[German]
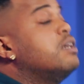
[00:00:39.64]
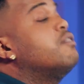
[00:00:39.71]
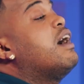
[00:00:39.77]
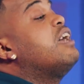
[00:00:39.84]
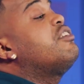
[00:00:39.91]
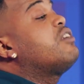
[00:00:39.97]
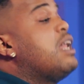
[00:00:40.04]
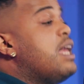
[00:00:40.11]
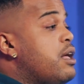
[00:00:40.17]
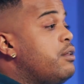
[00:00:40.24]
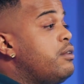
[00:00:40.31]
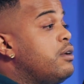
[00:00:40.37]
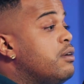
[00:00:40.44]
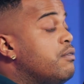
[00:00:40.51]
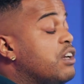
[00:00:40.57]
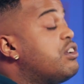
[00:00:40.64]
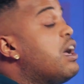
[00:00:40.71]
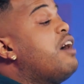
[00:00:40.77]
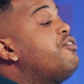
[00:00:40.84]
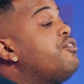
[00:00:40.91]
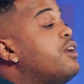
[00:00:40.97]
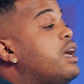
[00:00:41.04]
was hast du gelernt? Was,
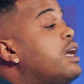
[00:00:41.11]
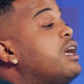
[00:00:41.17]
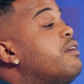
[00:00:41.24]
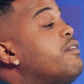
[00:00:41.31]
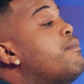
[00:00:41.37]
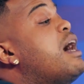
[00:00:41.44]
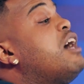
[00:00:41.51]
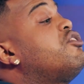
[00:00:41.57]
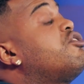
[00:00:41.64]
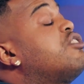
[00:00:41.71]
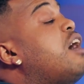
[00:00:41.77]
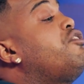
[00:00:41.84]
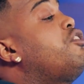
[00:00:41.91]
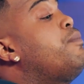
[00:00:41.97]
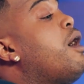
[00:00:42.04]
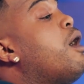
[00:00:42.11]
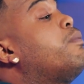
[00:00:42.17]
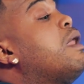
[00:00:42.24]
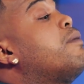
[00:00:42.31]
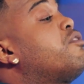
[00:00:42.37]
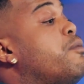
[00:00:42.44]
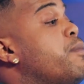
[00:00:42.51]
schaffst, äh, was machst du? Schaffst du überhaupt? Lebst du